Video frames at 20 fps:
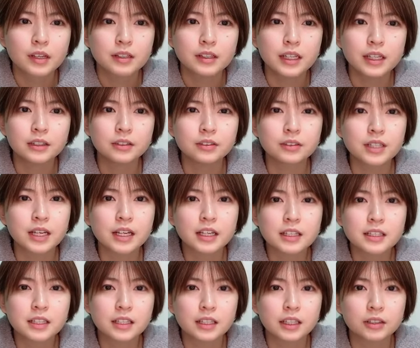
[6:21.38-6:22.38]
であと3
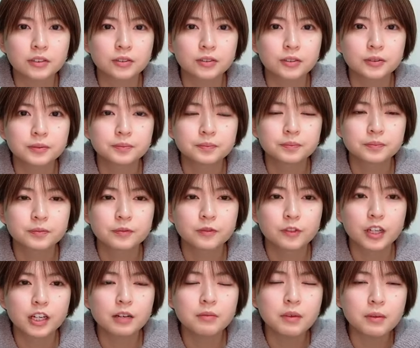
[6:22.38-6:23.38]
期生だと
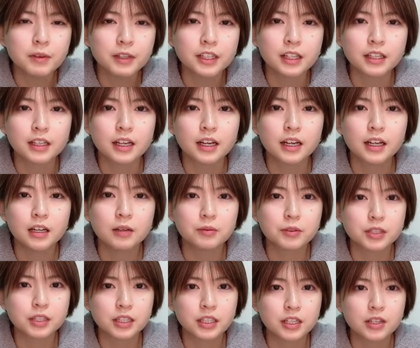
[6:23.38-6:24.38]
わがままな流れ
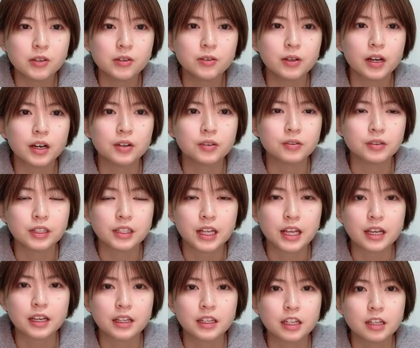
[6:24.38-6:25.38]
星に「ユーハ」を
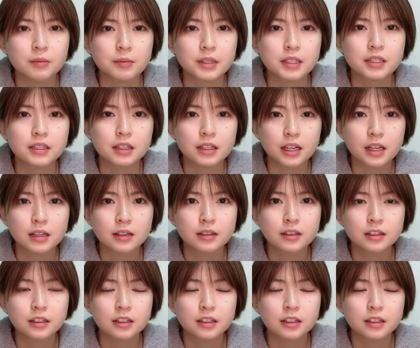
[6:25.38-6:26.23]
ね入れましたね